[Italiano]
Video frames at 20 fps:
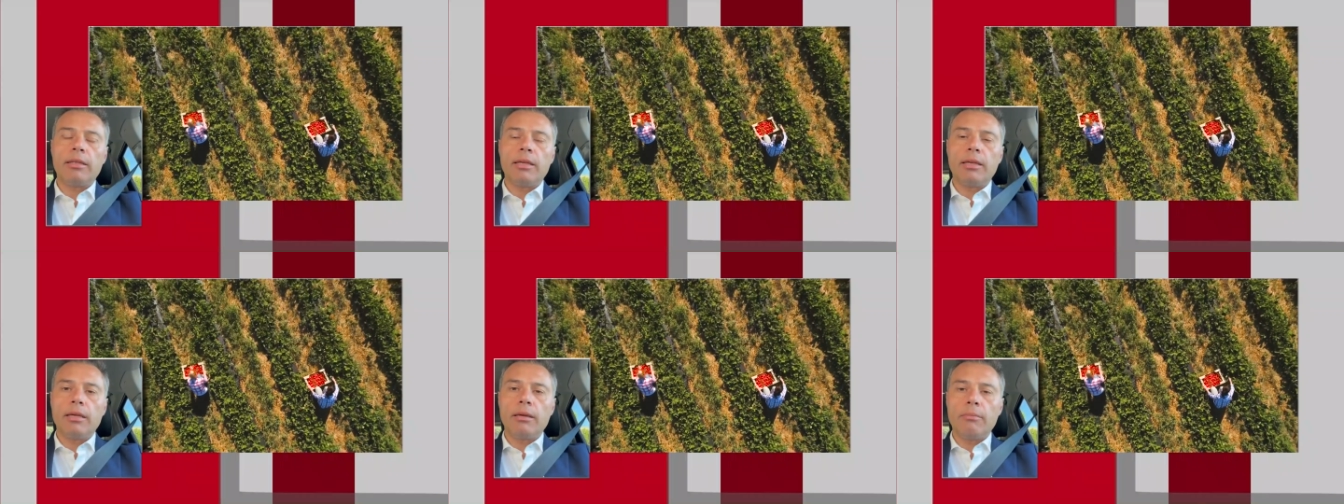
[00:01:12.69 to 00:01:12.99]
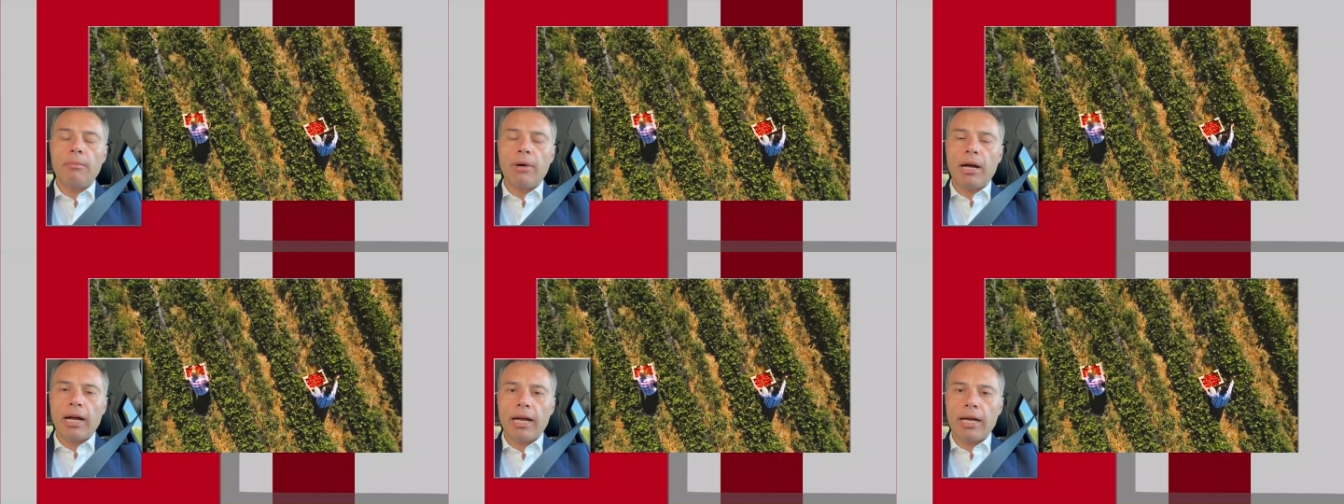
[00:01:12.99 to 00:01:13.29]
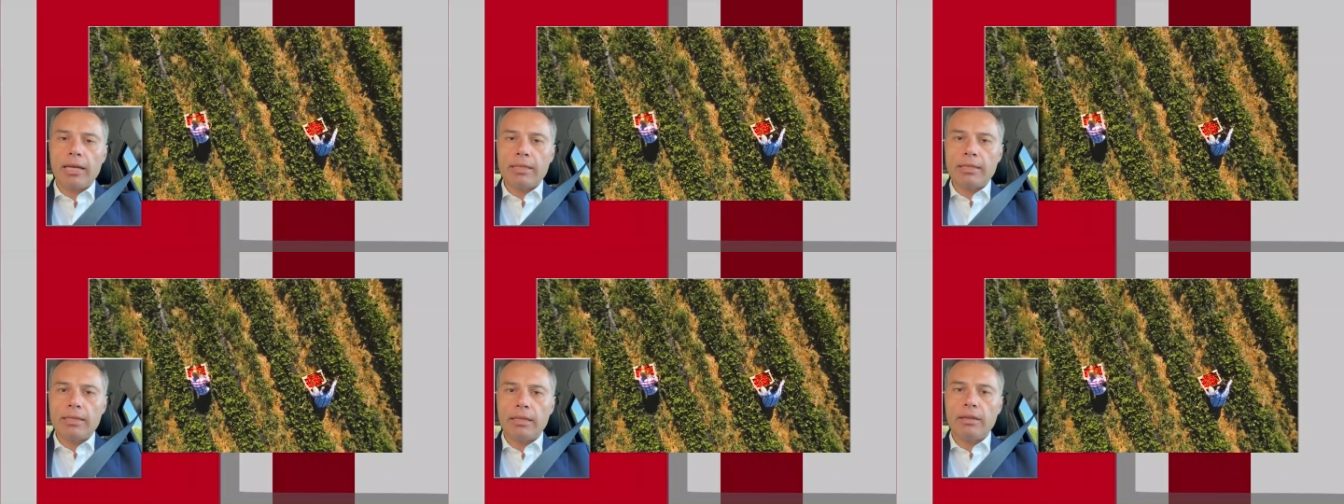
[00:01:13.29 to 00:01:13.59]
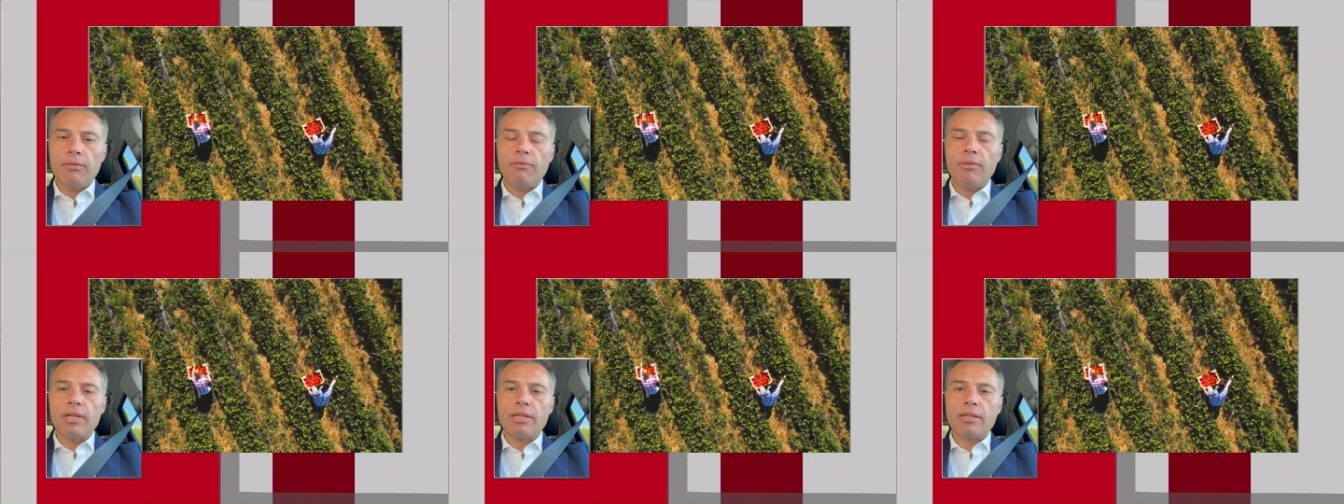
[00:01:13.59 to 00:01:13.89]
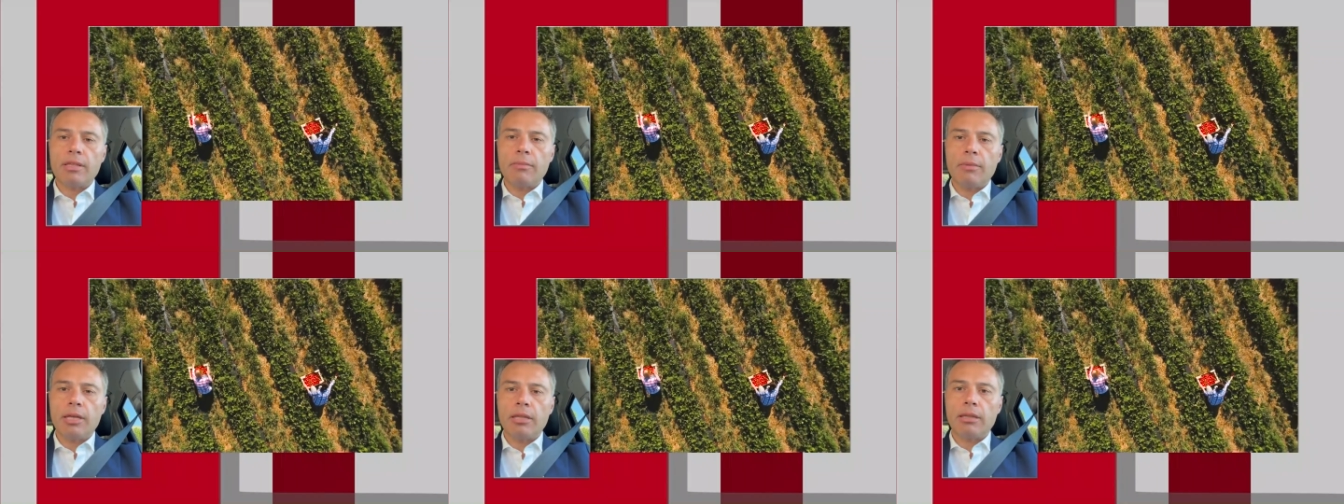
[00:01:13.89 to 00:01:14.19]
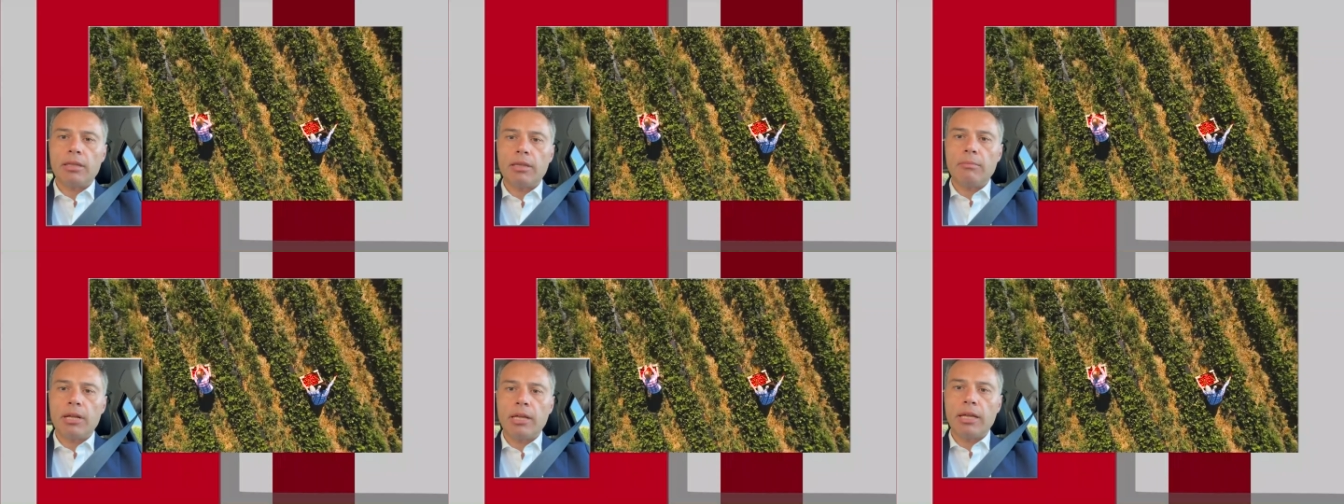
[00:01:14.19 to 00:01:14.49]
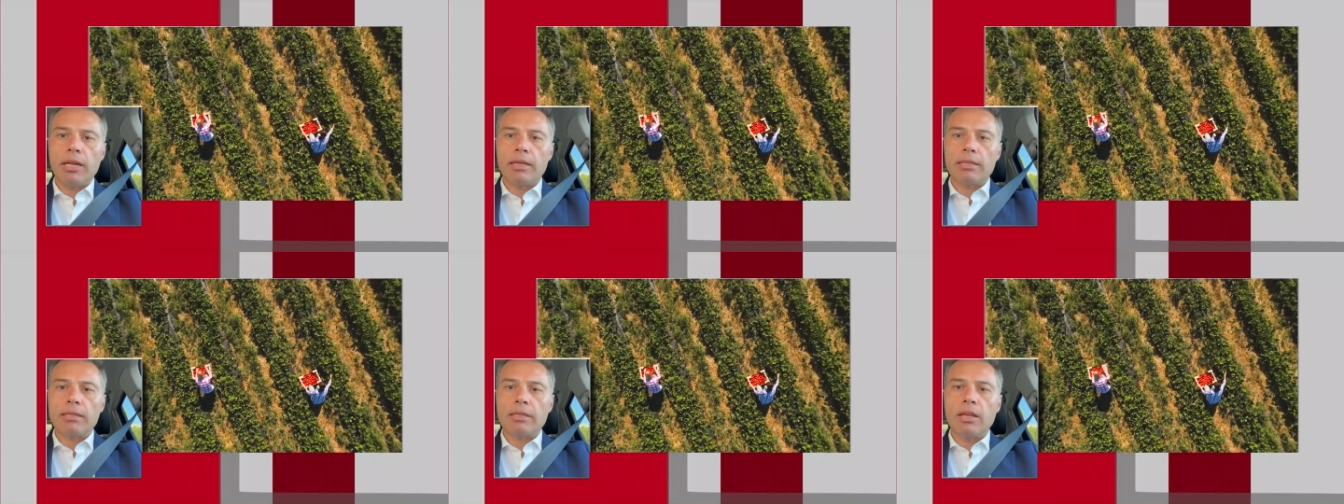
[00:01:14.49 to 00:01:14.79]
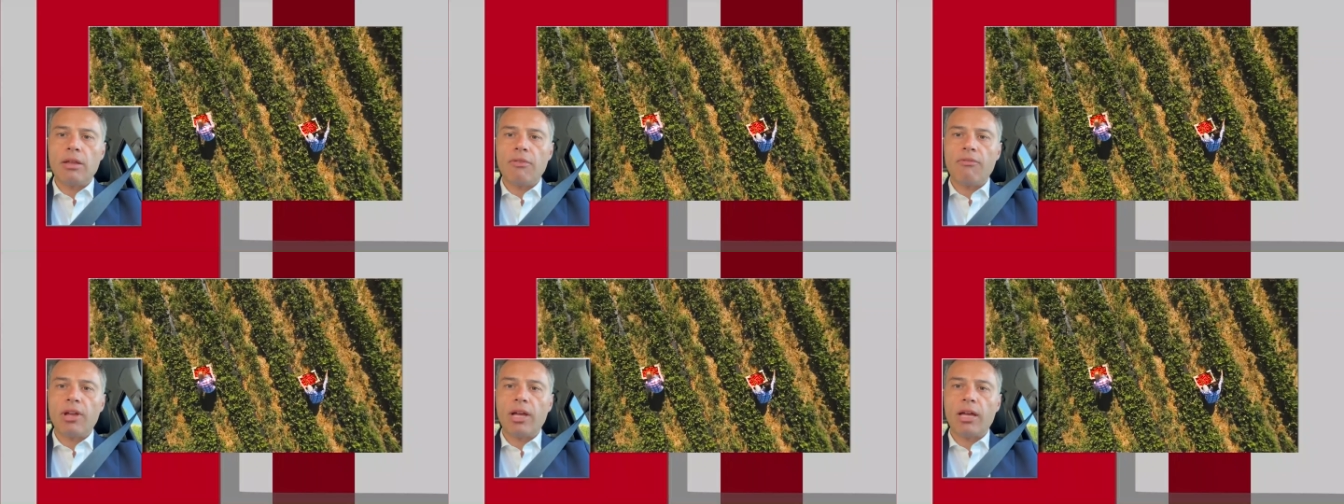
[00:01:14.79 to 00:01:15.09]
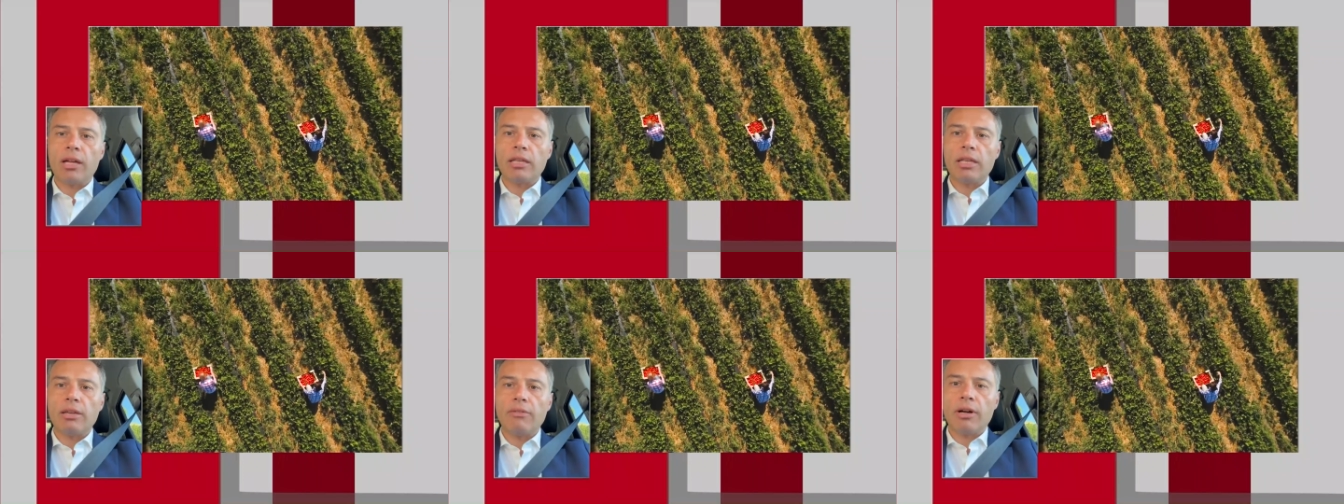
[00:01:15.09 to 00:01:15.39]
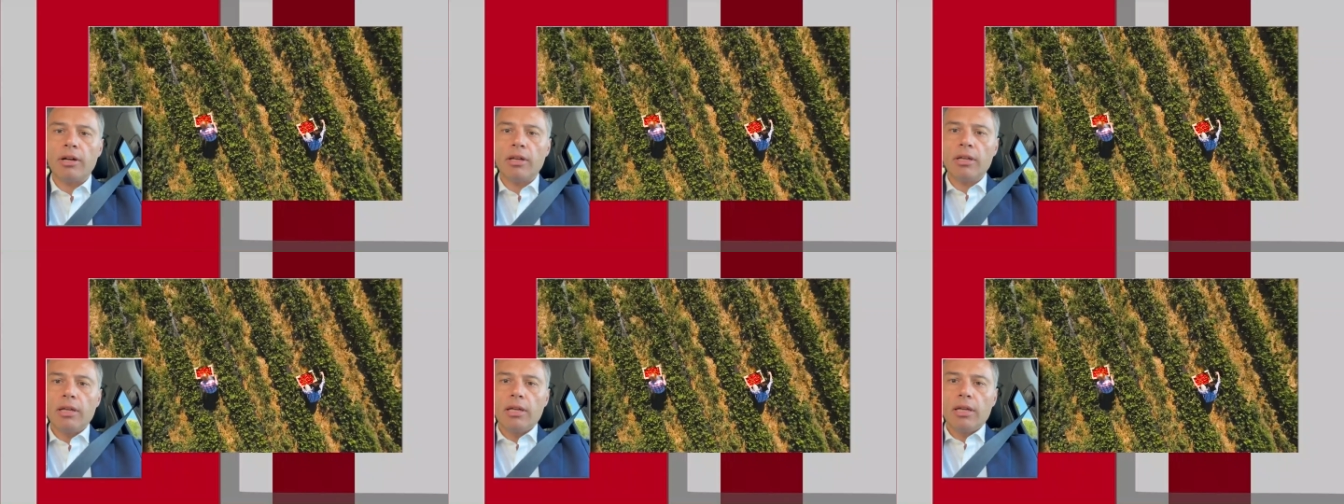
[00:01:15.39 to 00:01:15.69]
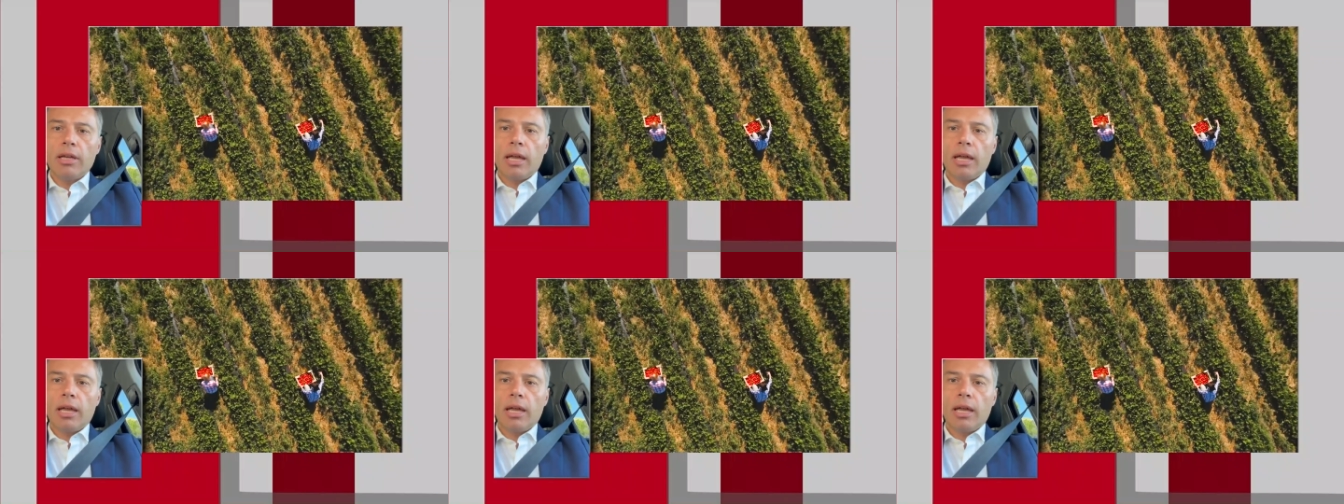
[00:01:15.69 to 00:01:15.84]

di mancanza di investimenti in maniera significativa